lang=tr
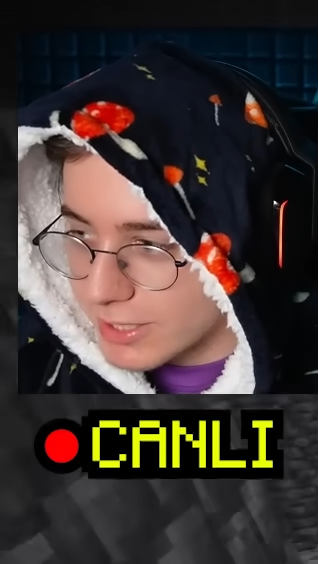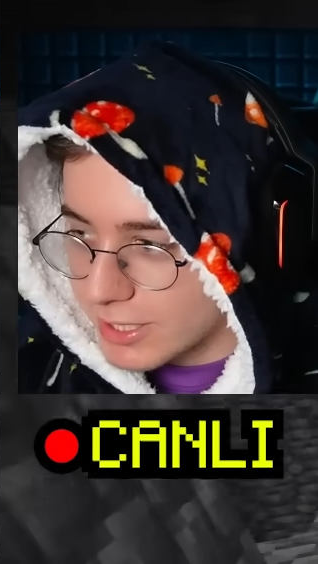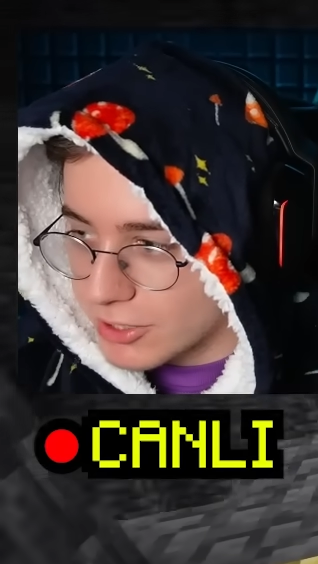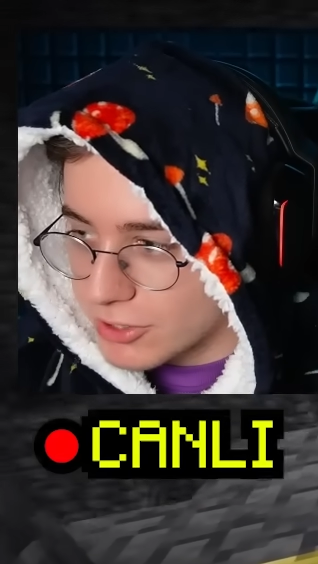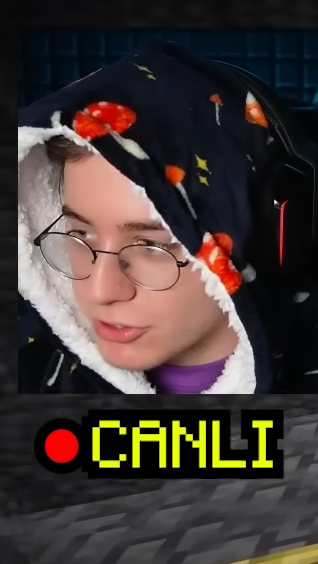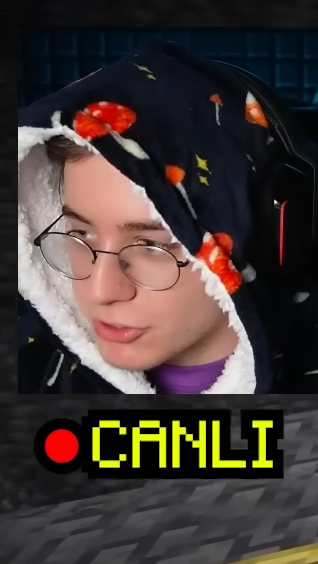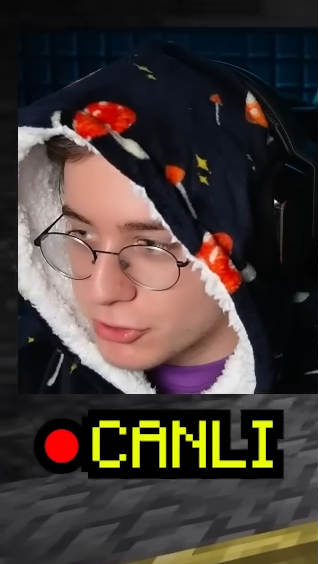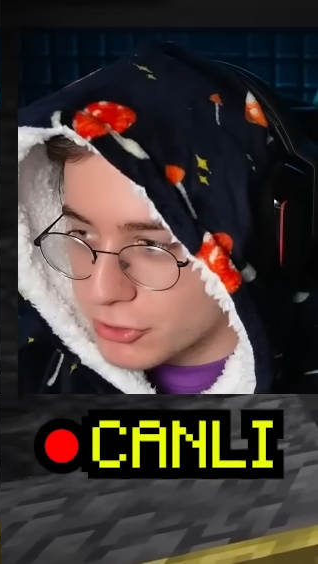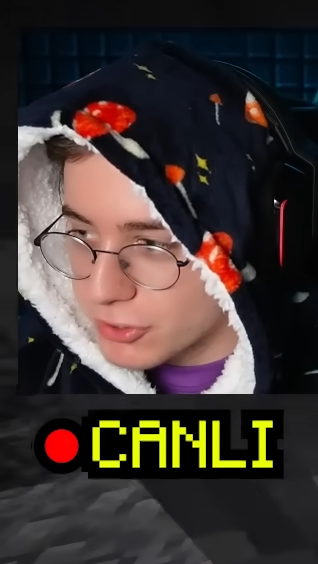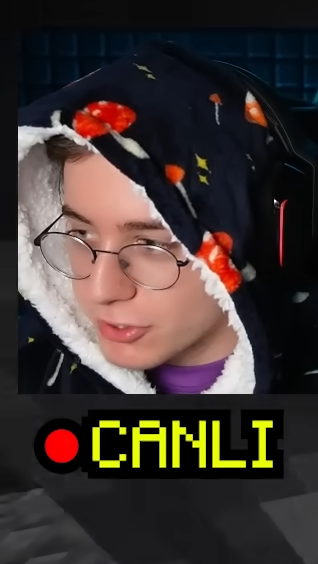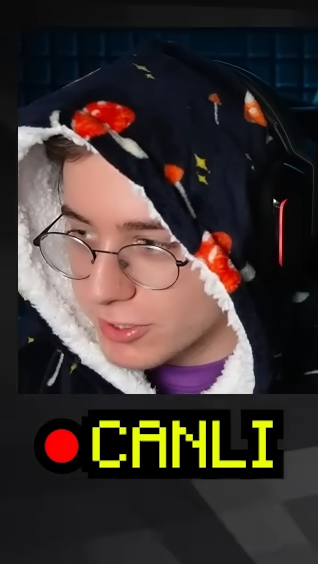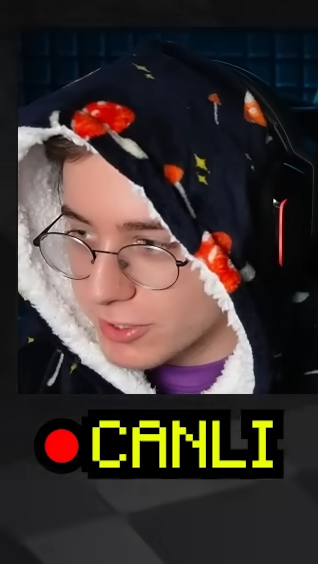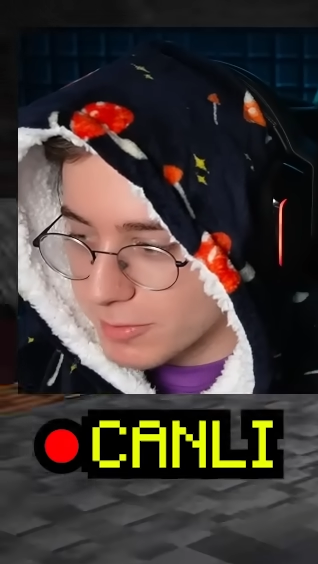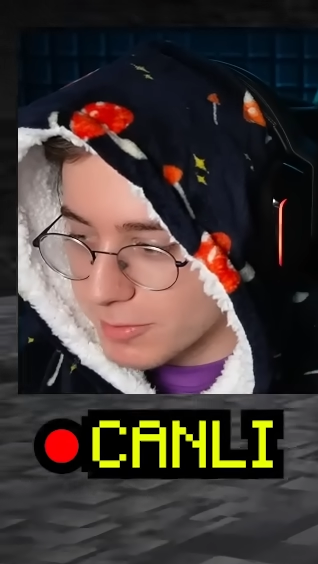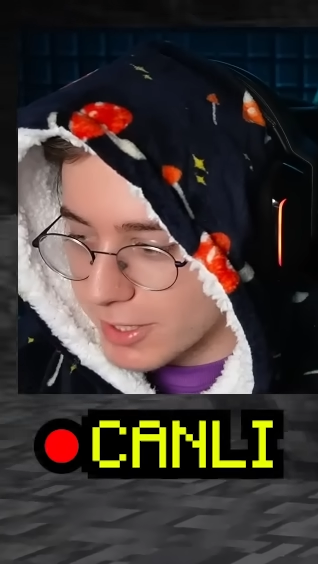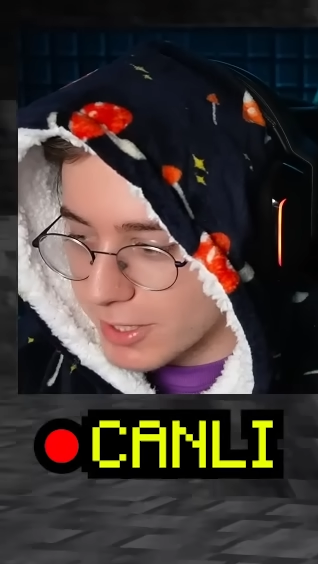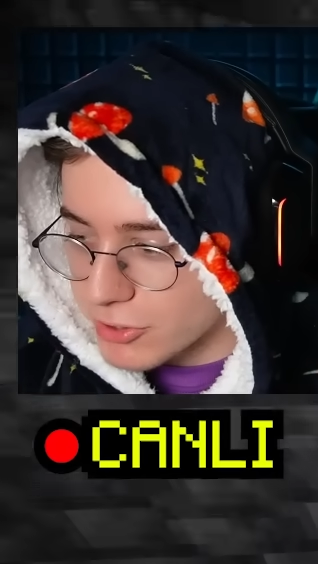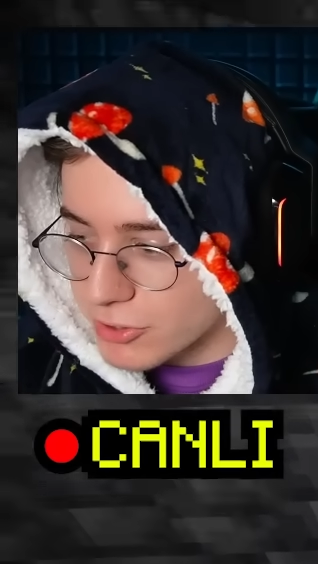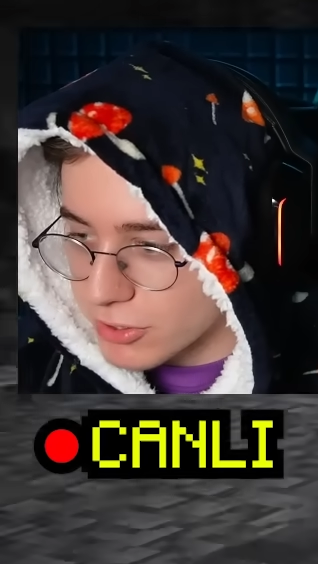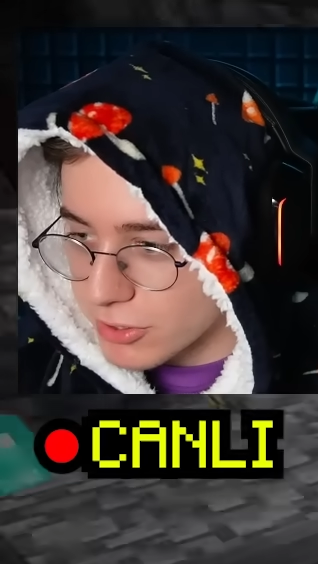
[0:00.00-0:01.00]

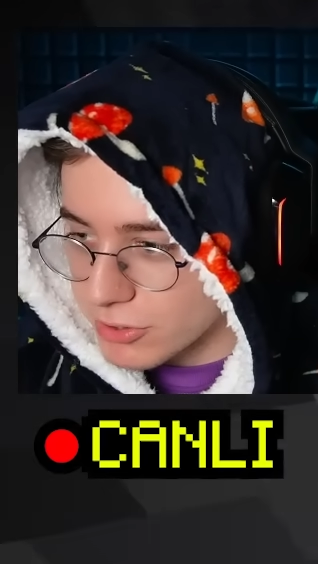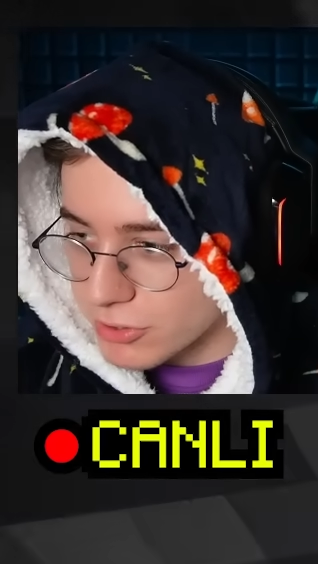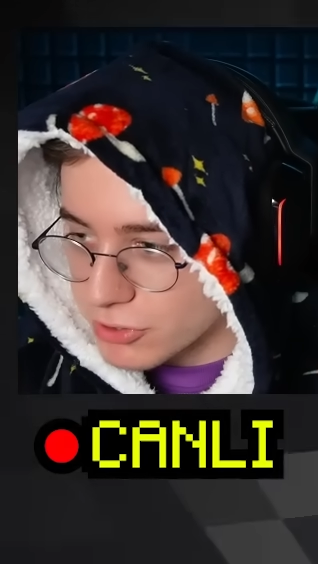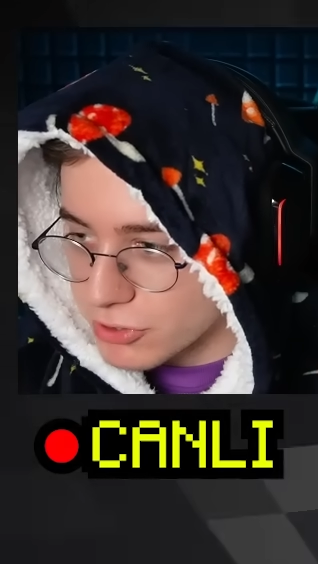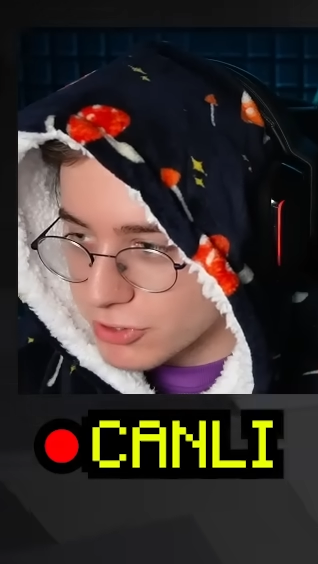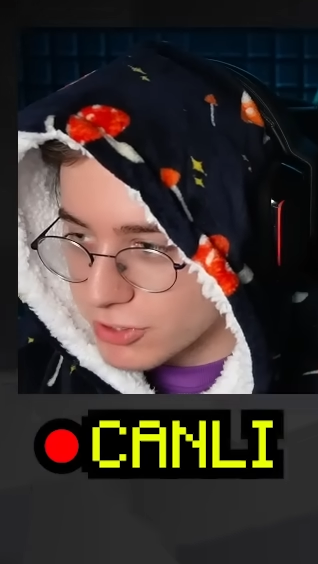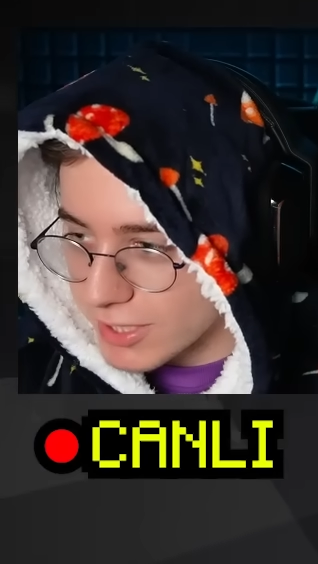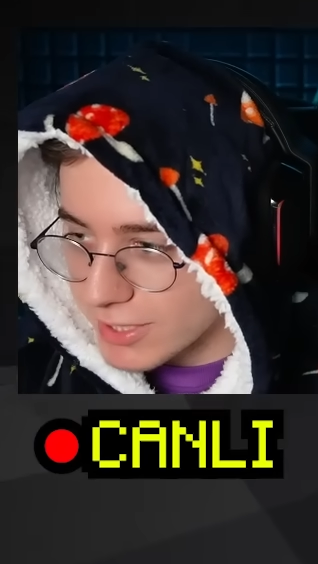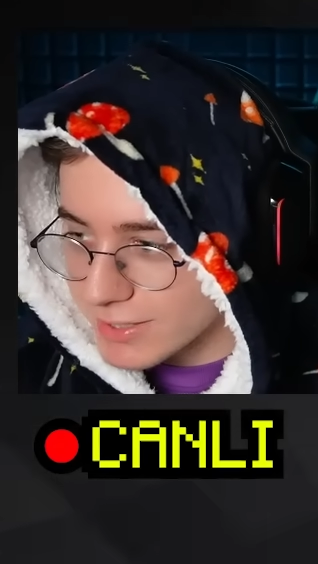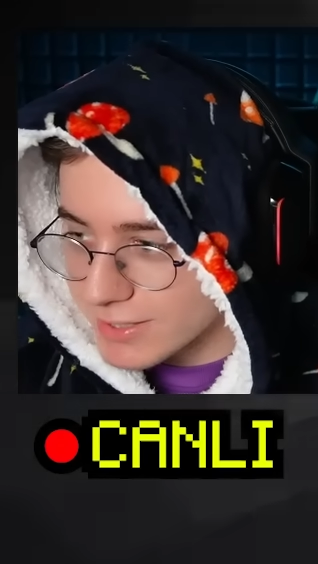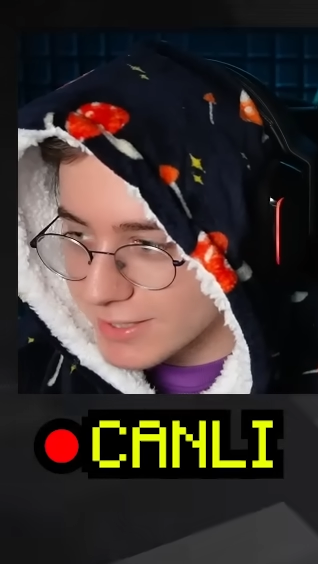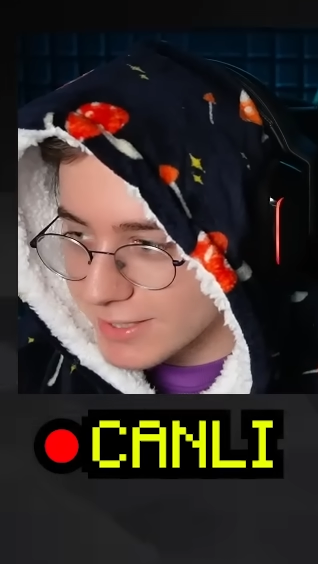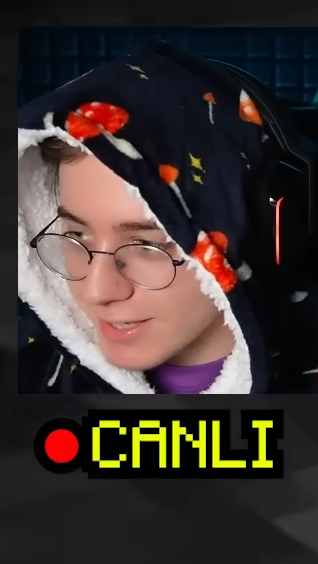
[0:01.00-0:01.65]
geçiştirmeye çalışacağız